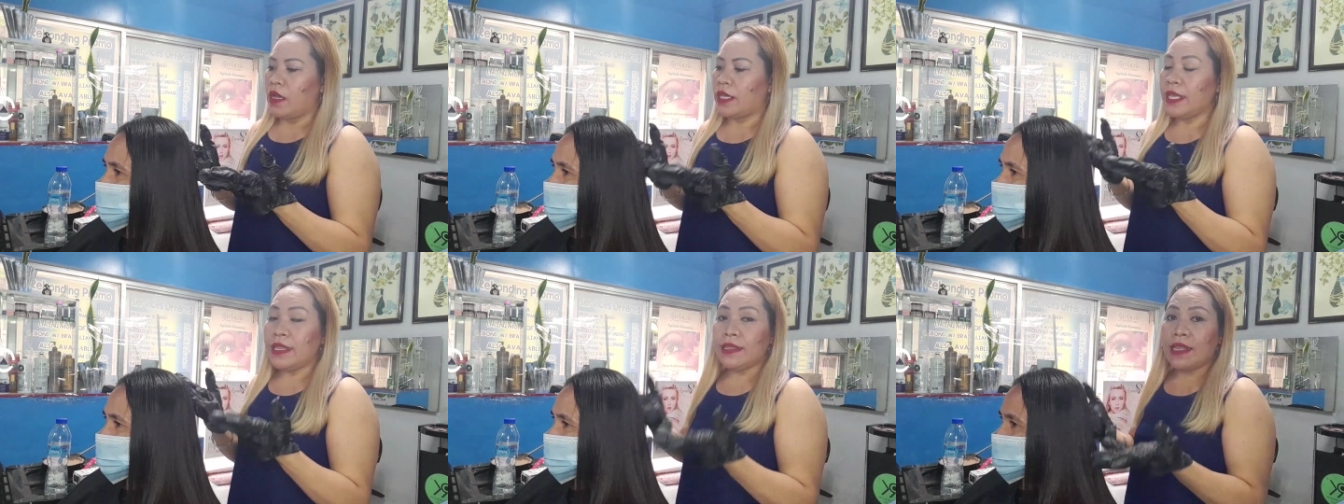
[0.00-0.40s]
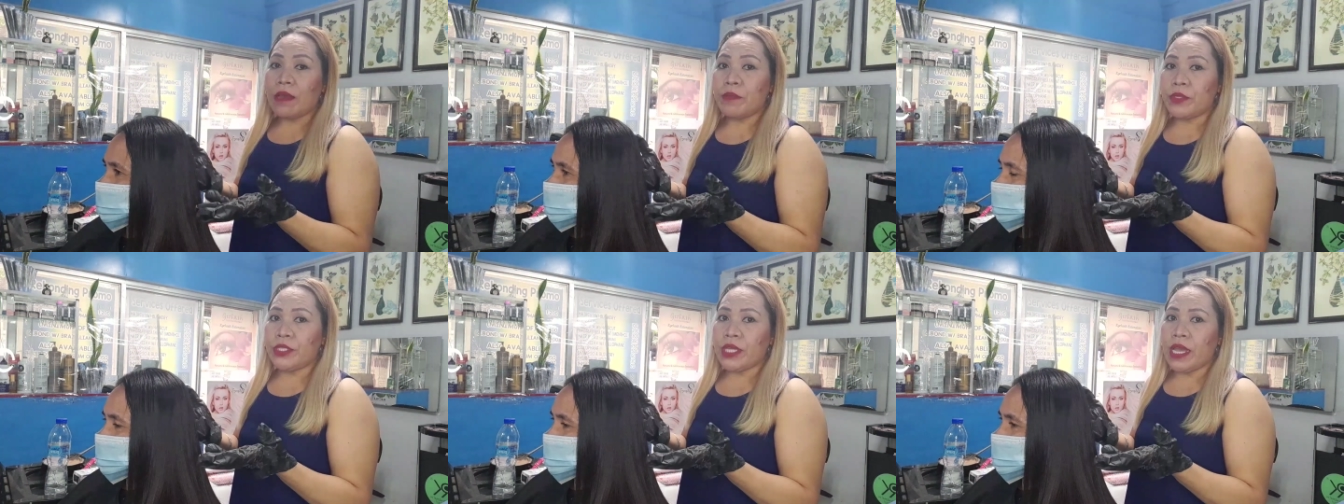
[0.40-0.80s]

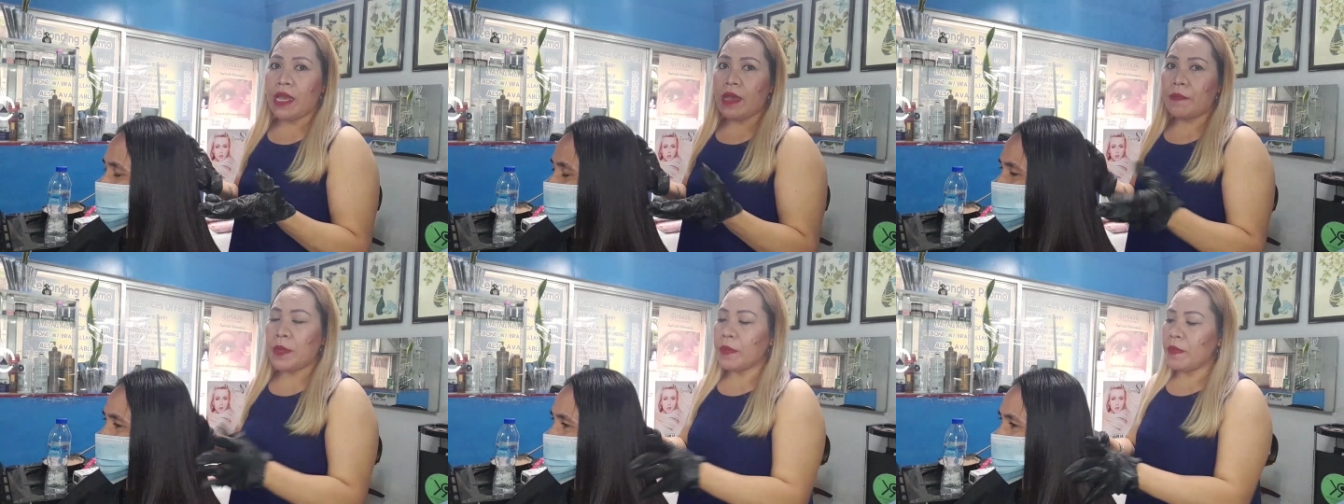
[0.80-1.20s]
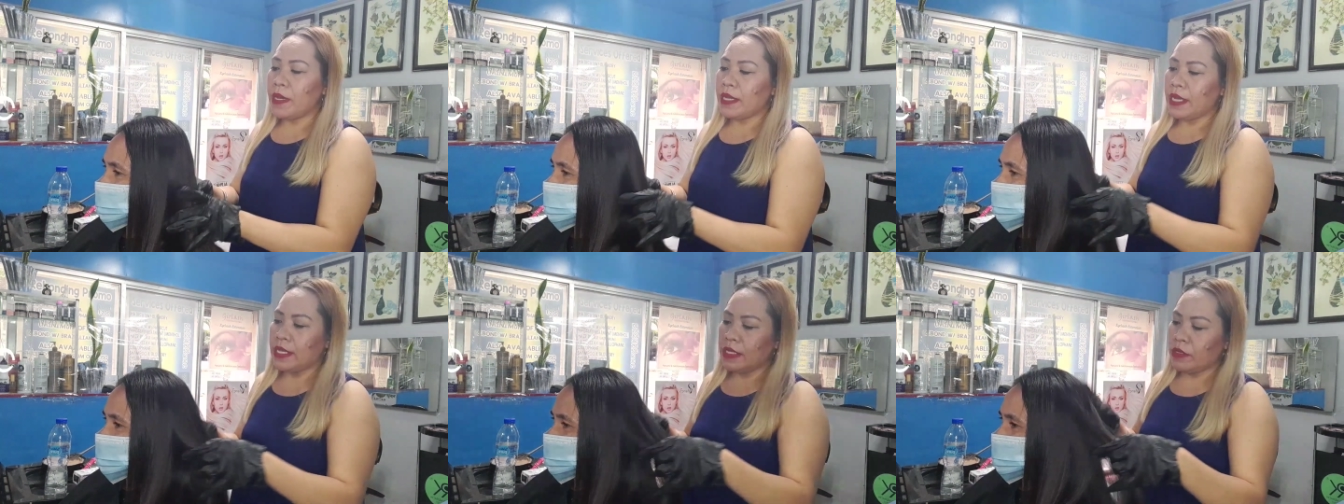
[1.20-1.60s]
kintab siya. Pag
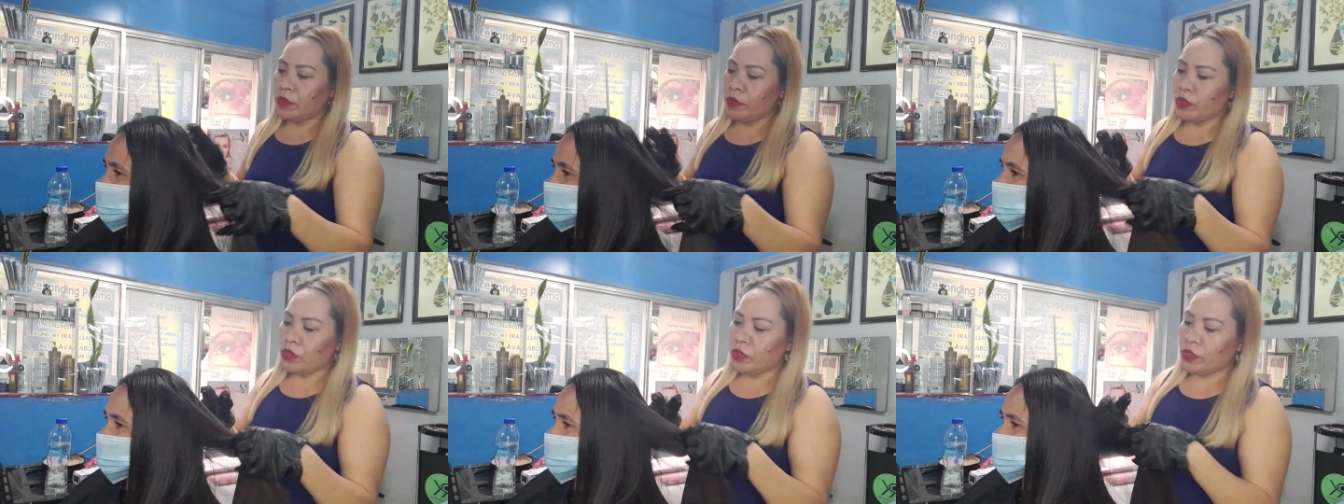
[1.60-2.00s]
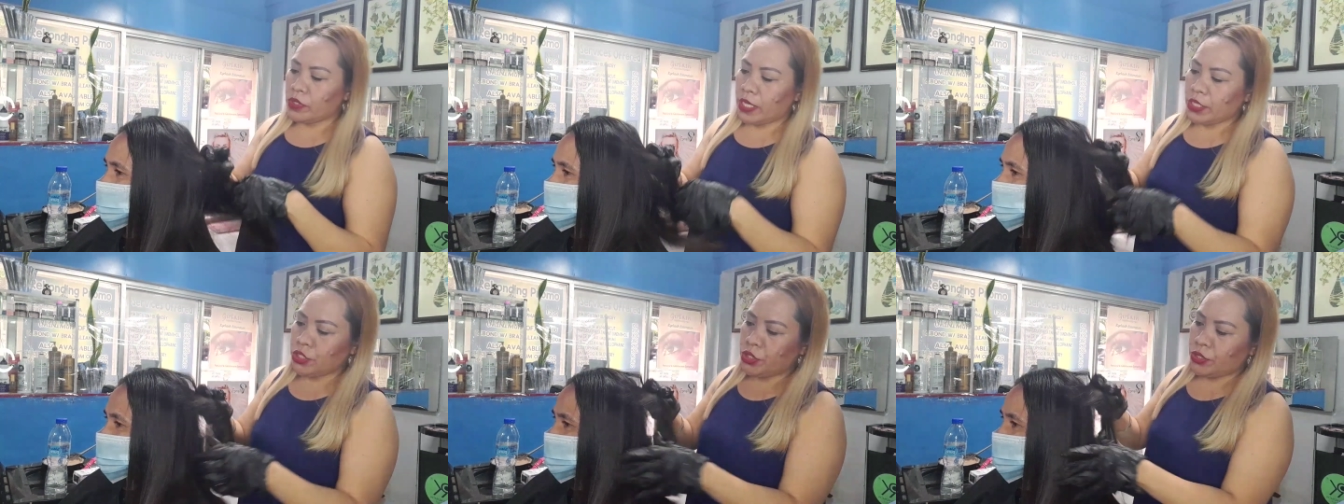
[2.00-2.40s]
mga ganitong
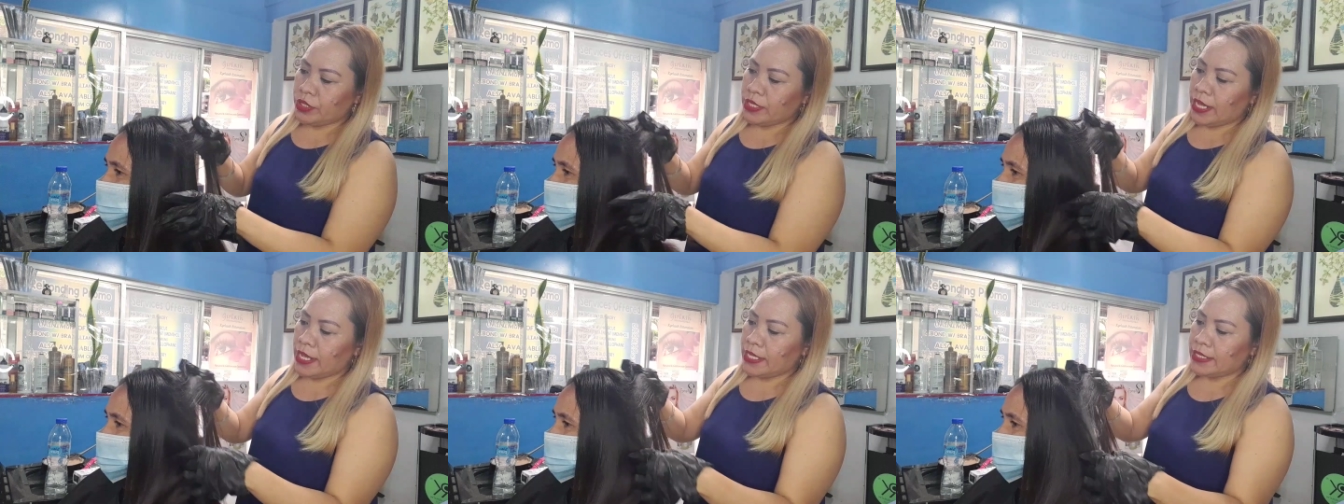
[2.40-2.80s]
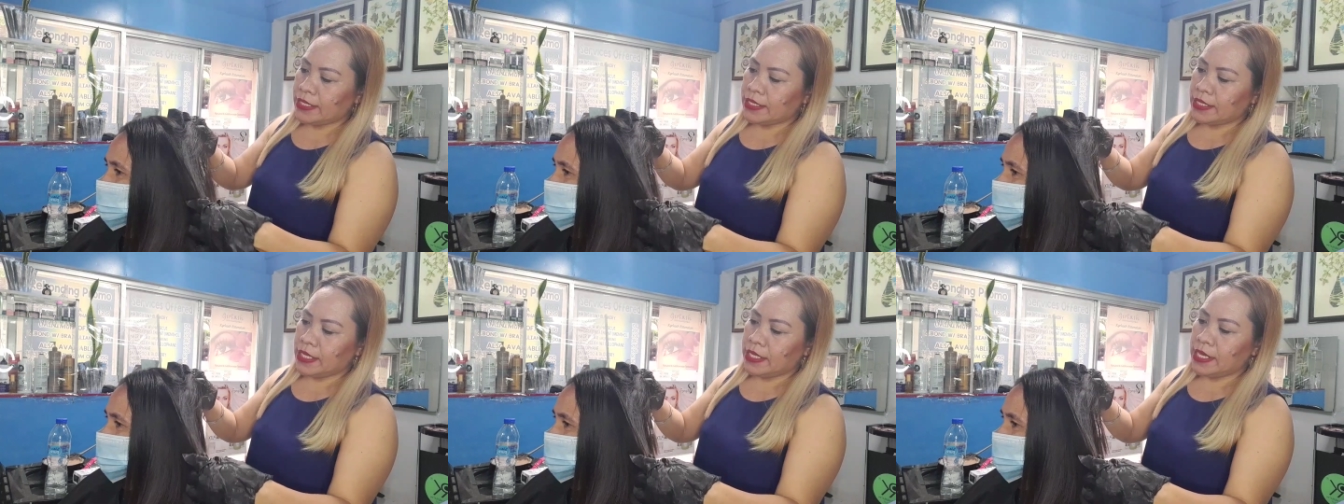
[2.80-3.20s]
texture guys,
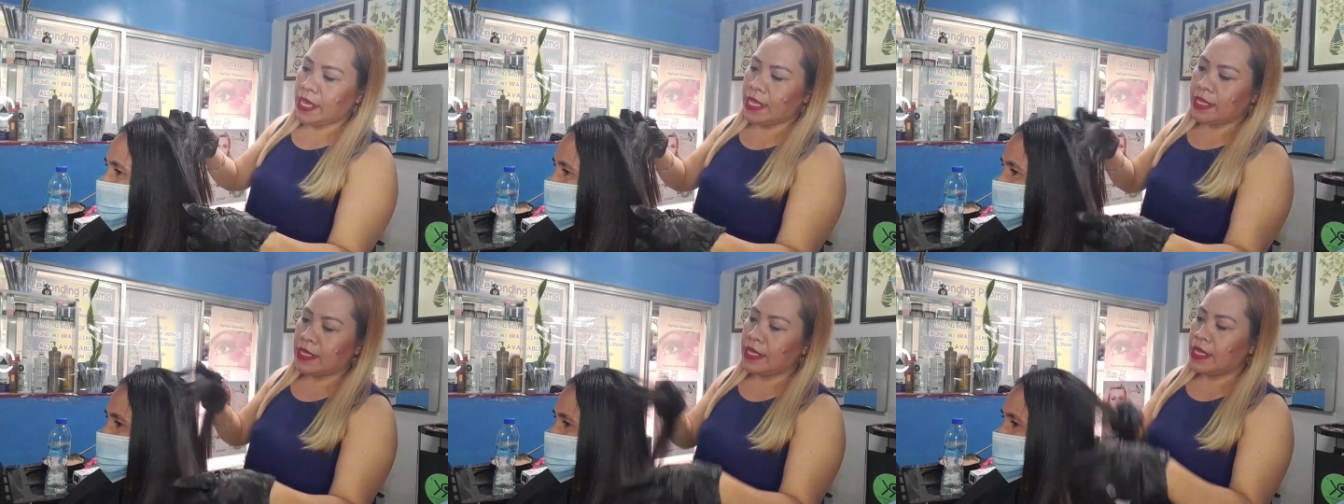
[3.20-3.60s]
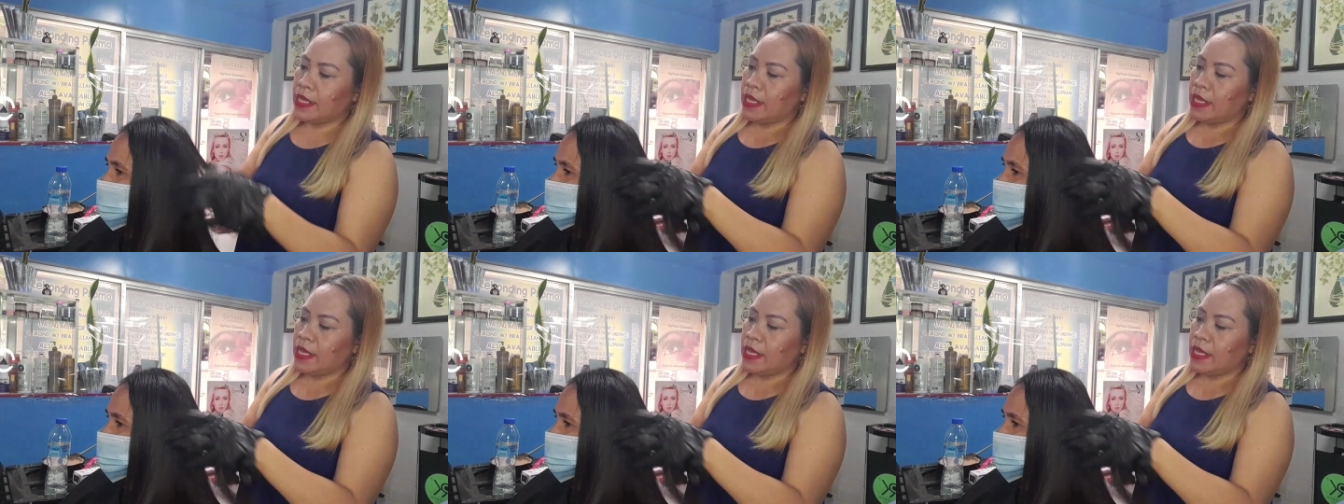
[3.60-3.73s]
yan.